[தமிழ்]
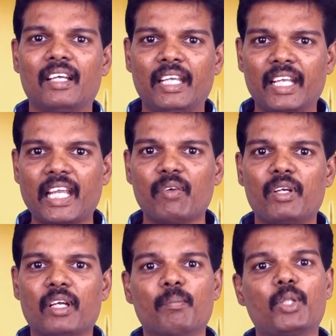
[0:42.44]
இயற்கையை
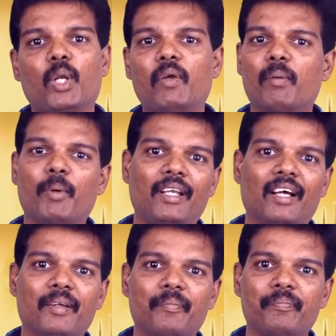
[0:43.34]
விட்டு ரொம்ப தொலைவுல
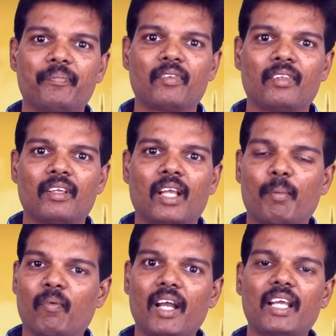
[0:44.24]
போயிட்டான்
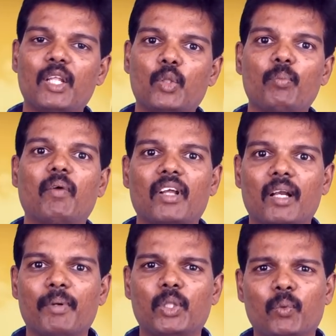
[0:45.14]
வாழ்க்கையில துன்பம்
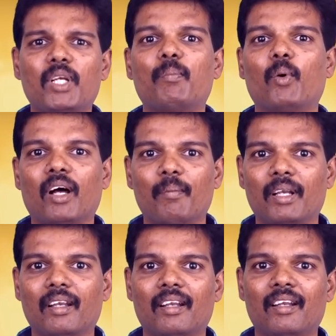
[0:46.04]
வர்றப்ப தோண்டு
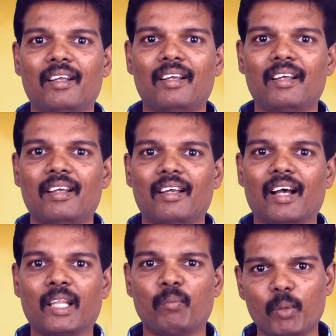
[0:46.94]
போகாமல்
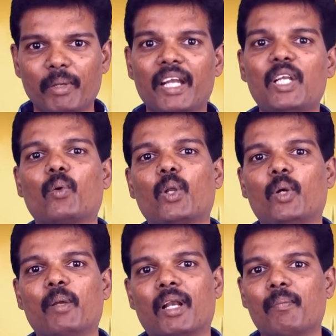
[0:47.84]
அதை முழுமையை
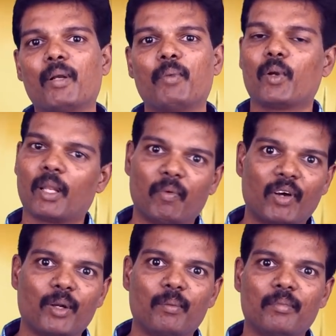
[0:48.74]
ஏற்றுக்கொள்ளக்கூடிய மனப்பான்மைகளும் நம்ம
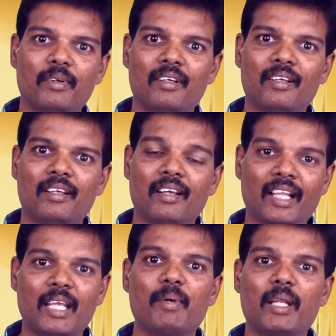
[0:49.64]
வரணும்
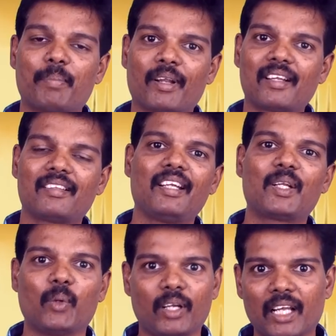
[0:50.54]
அதே மாதிரி
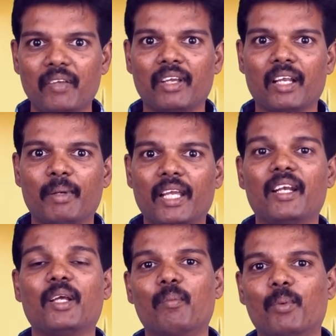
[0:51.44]
பிரார்த்தனைன்ற ஒரு கருவியை நம்ம
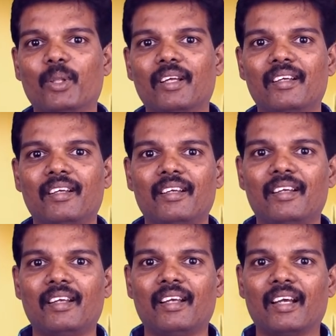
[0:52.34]
ஏறெடுக்கும் போது
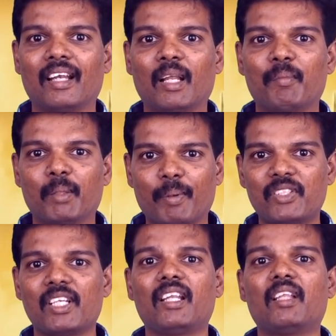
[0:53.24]
நம்ம அந்த
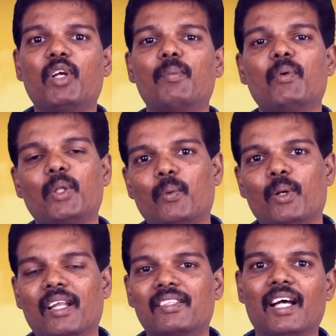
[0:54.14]
பிரச்சனை இருந்து விடுபடுவதற்கு
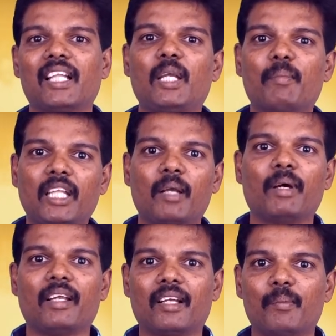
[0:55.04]
உண்டான சாத்தியம்
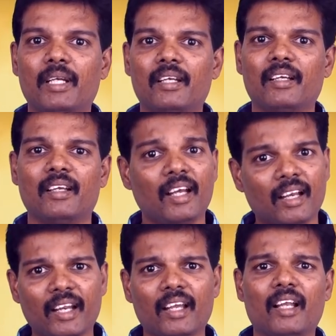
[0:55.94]
அதிகமா இருக்கு அப்படின்ட்டு
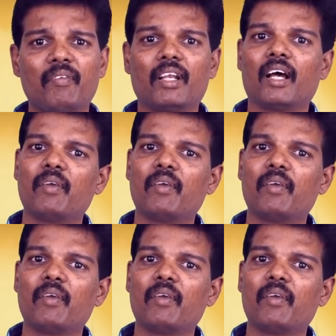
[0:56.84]
நிறைய அறிவியல்